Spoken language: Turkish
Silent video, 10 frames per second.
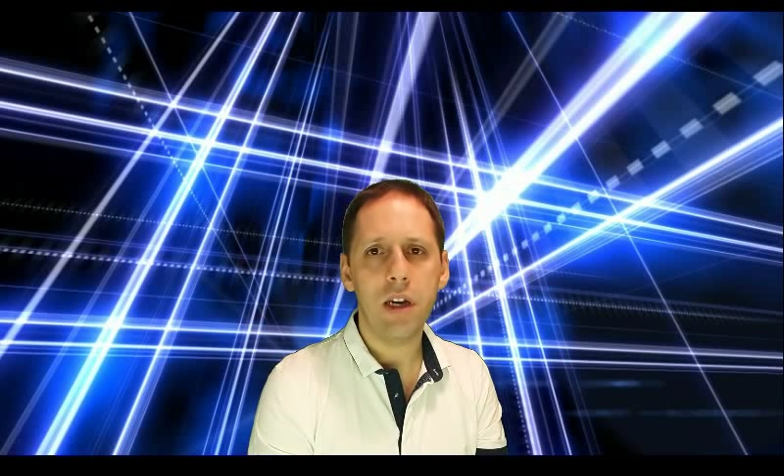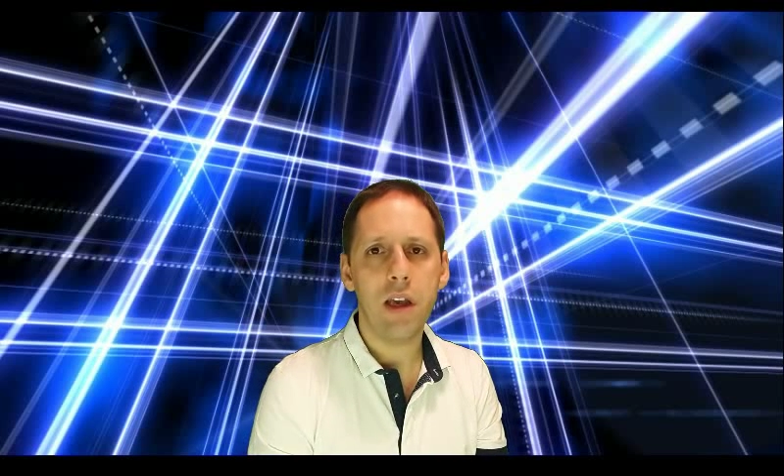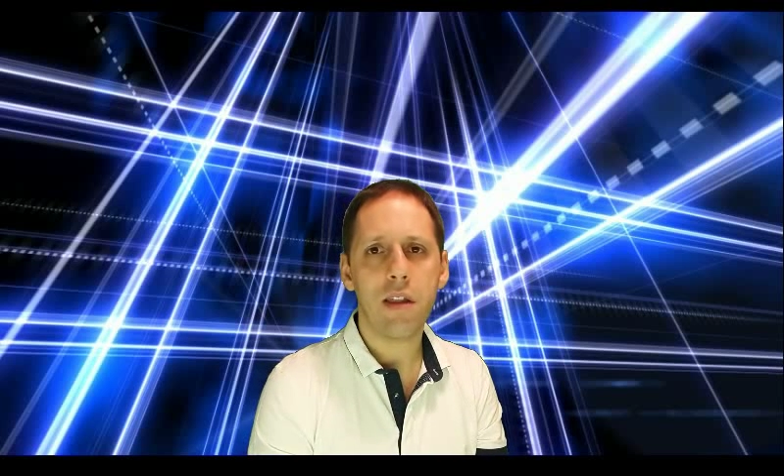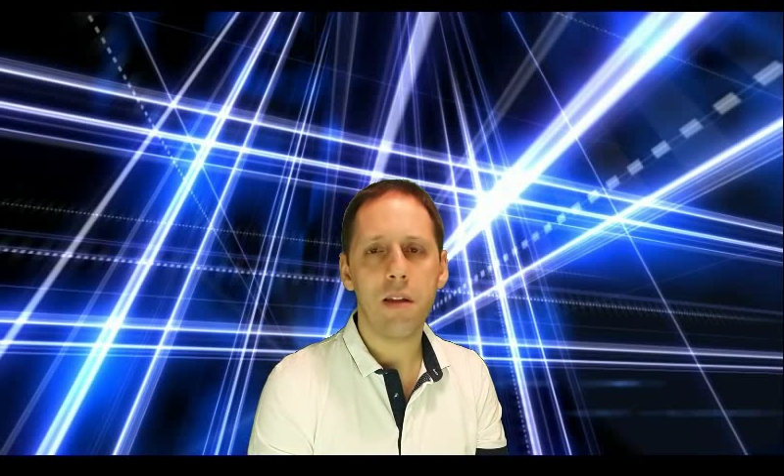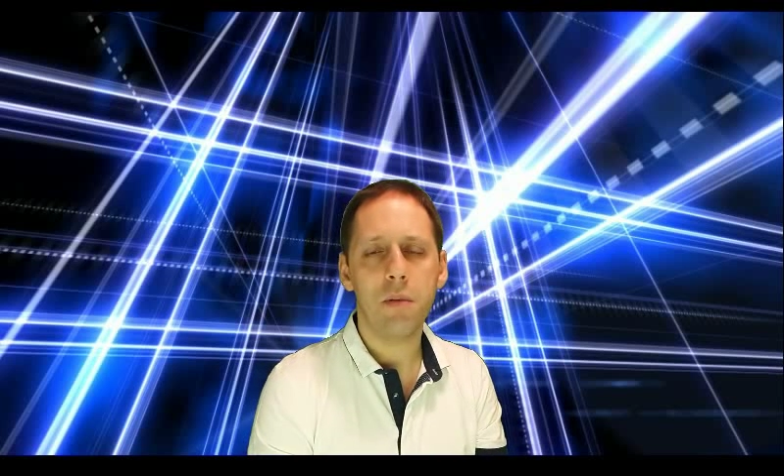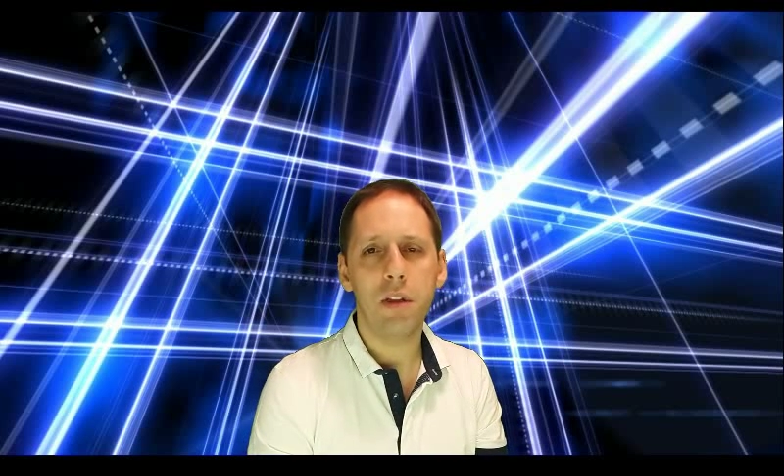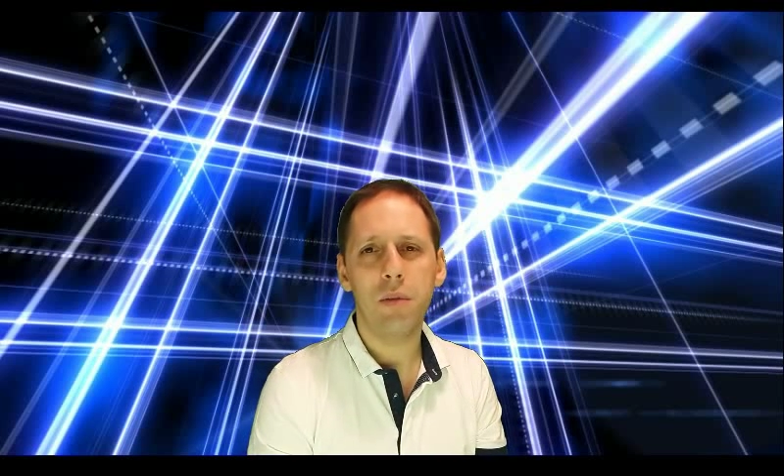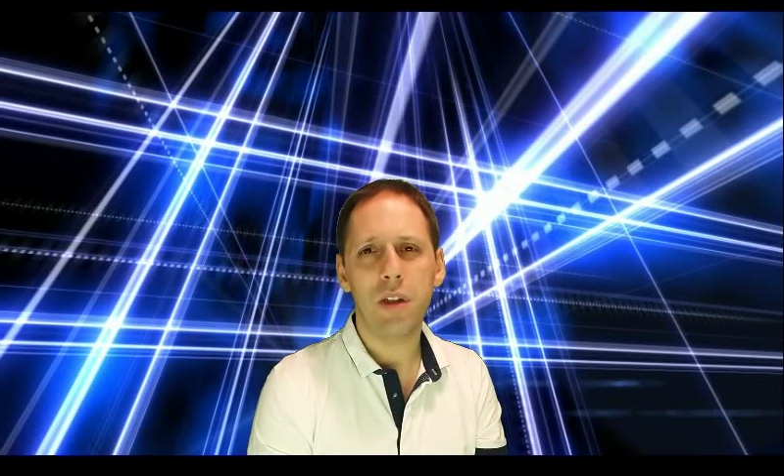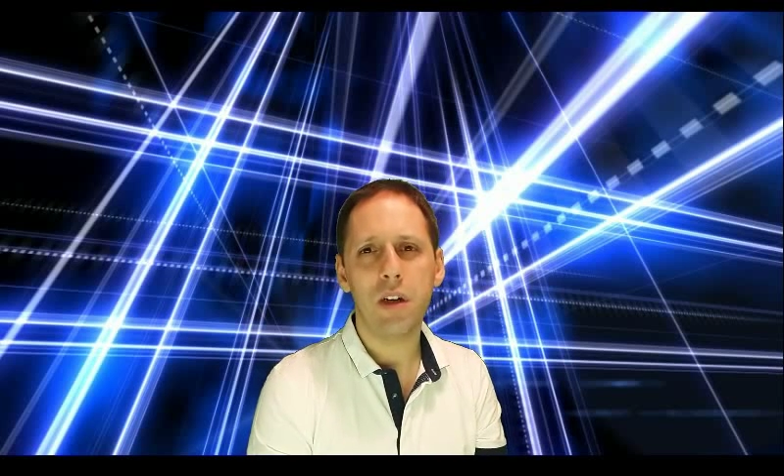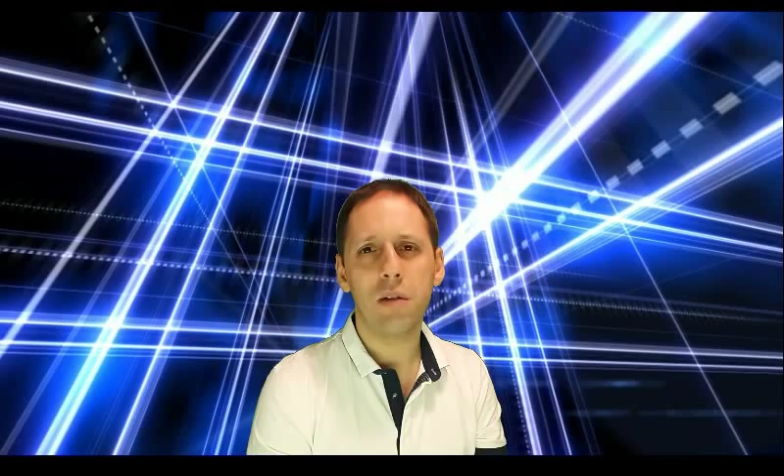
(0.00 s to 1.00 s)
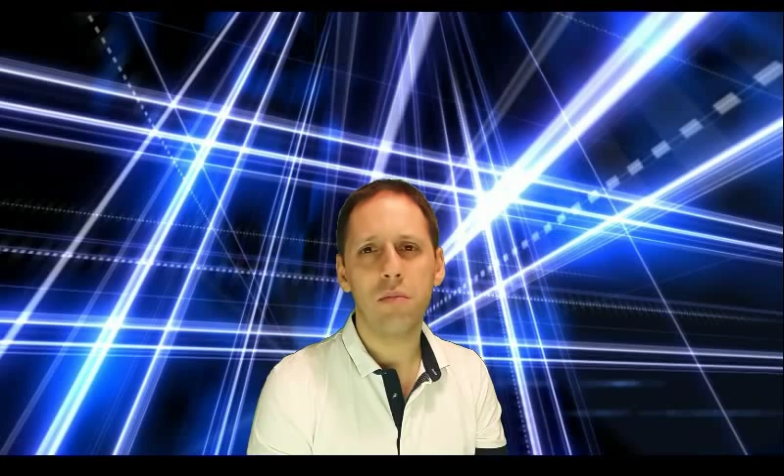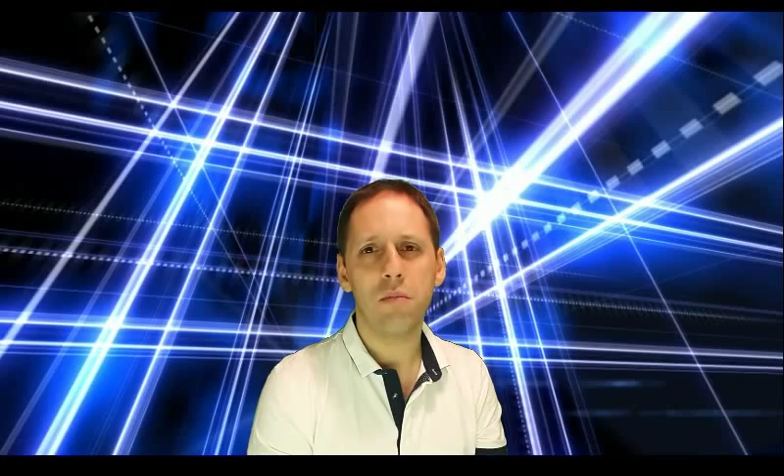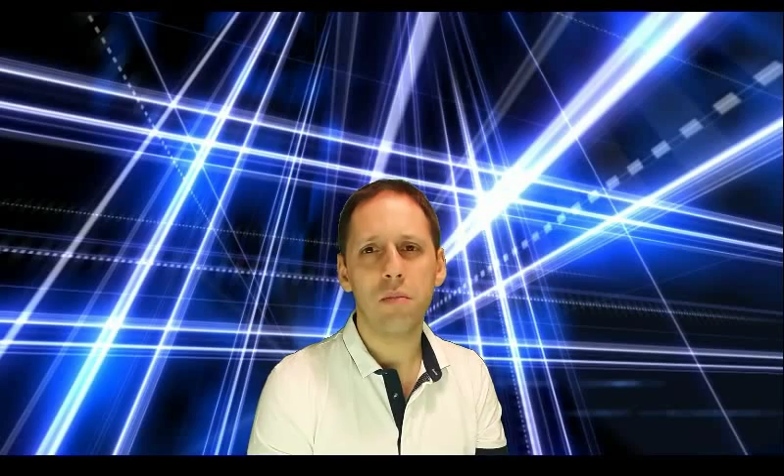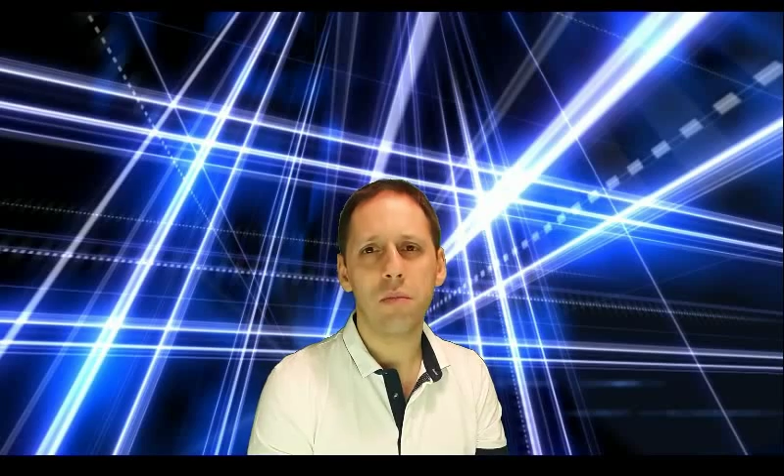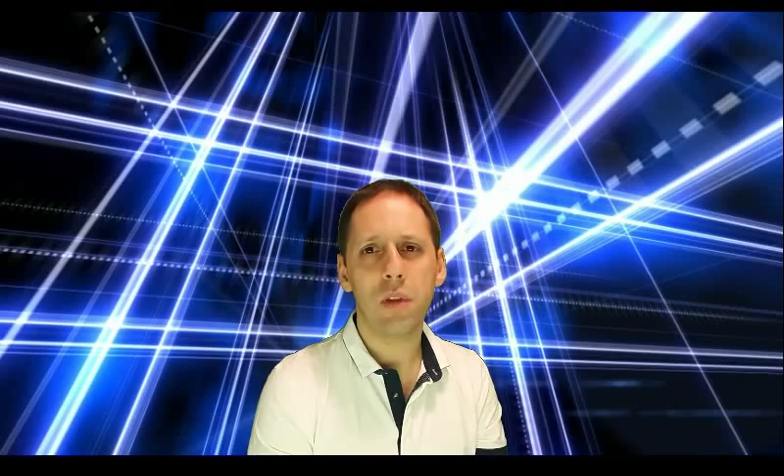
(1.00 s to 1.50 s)
kıyaslamalı bir
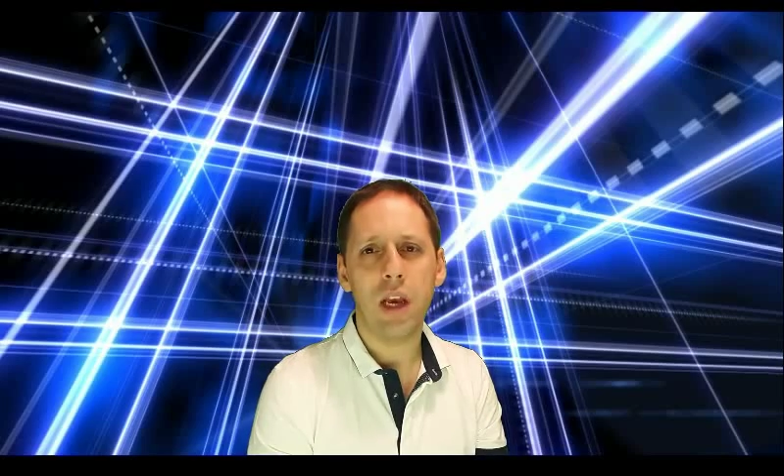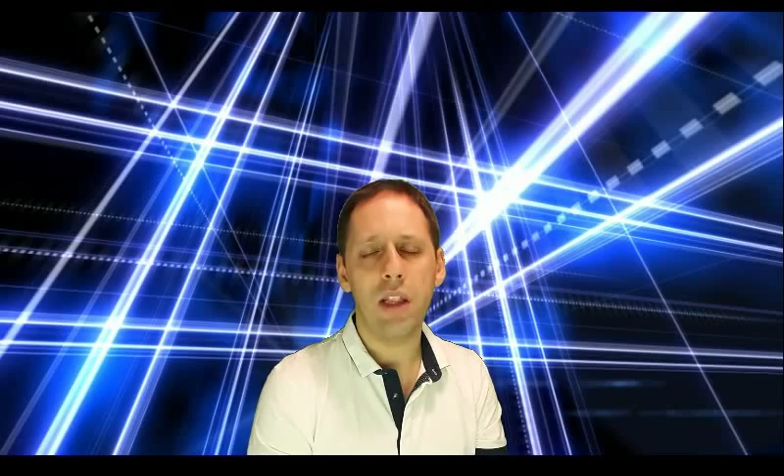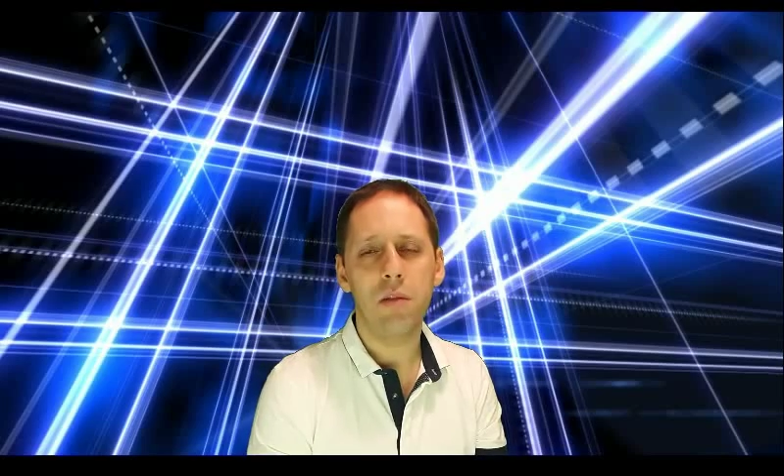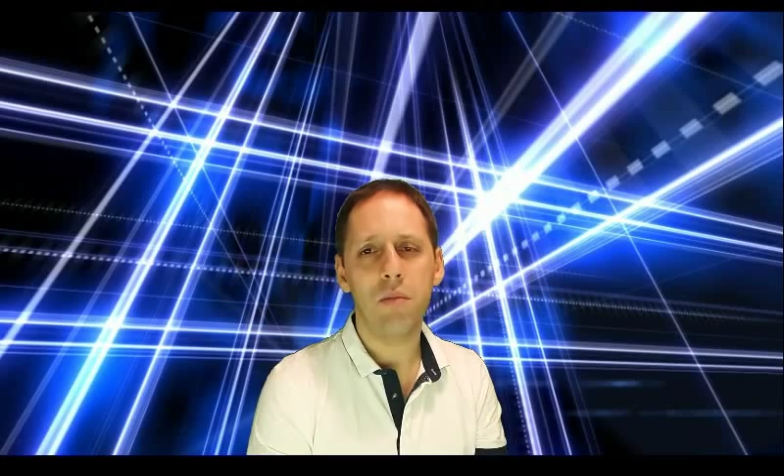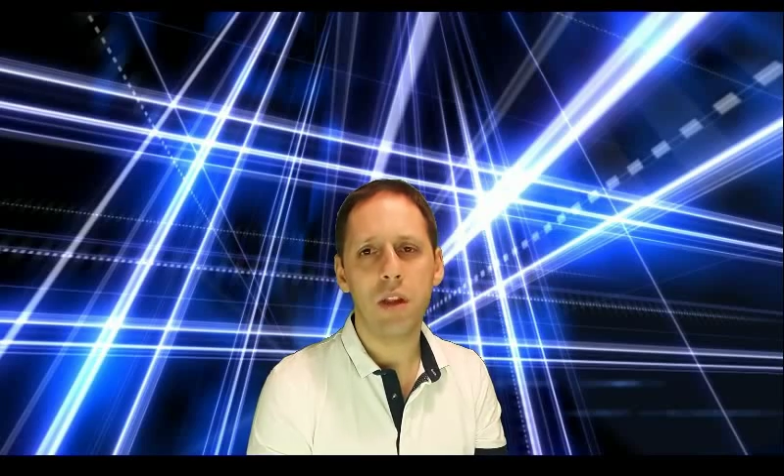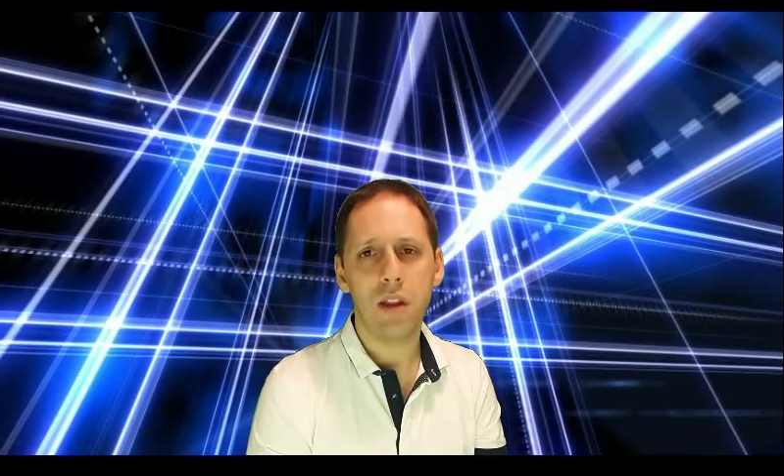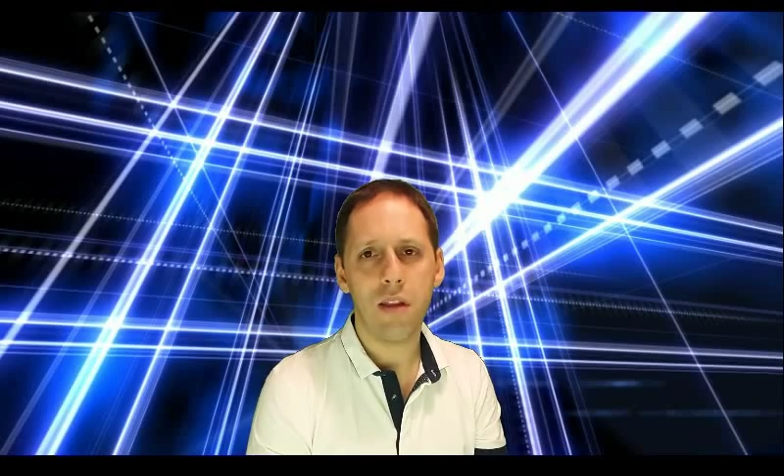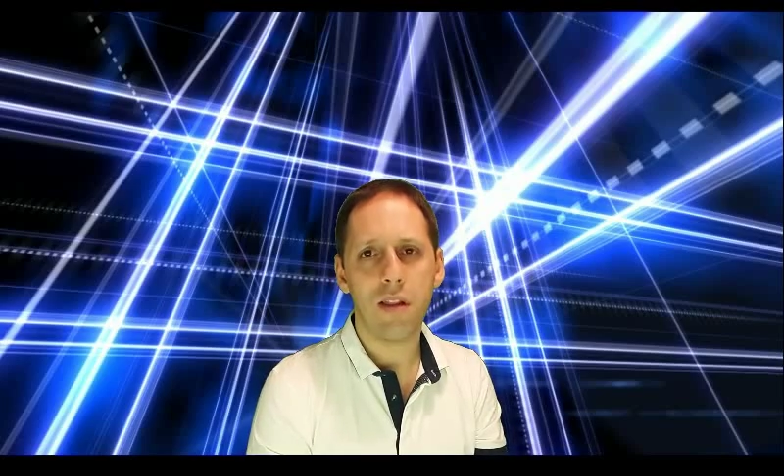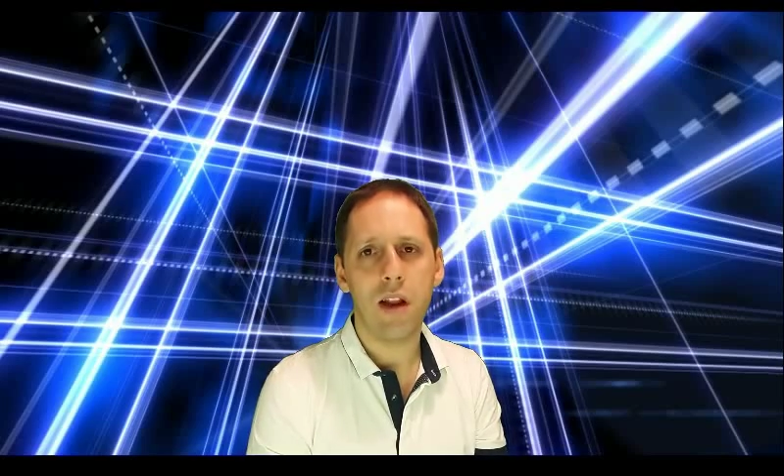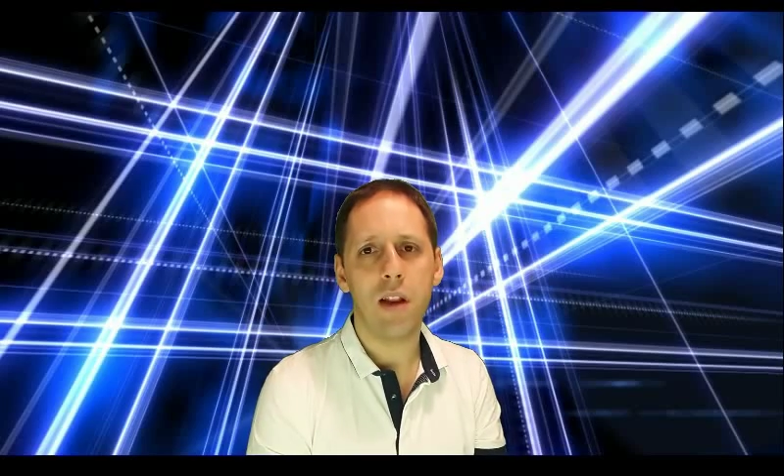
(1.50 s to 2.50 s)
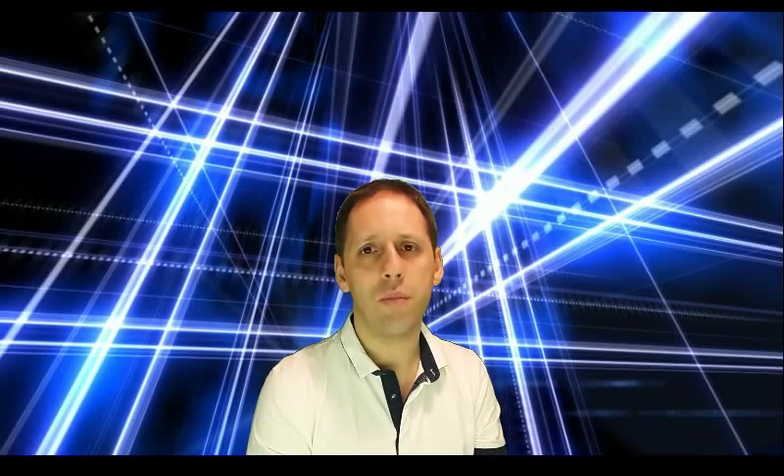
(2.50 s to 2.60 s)
takım kendimce testler